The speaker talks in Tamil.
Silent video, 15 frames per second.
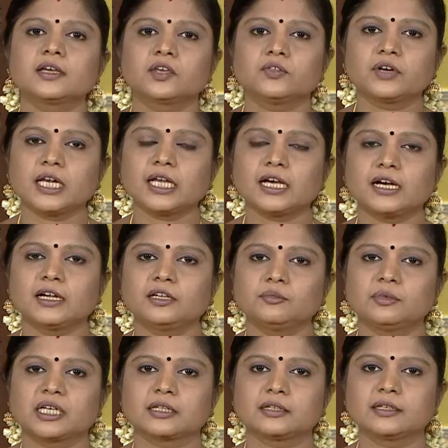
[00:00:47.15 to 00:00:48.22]
இவங்களுக்கான
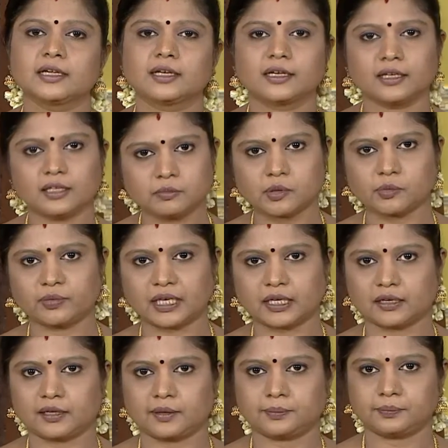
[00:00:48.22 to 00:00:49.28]
மருந்து என்னன்னு இப்போ
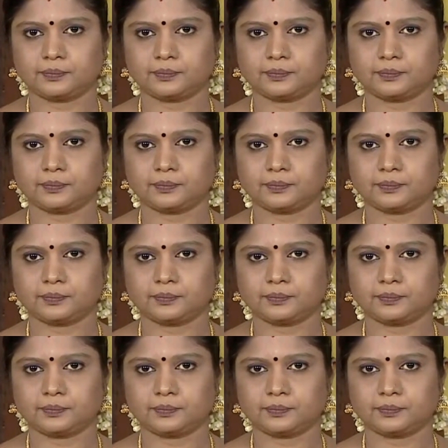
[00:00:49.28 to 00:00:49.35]
பார்க்கலாம்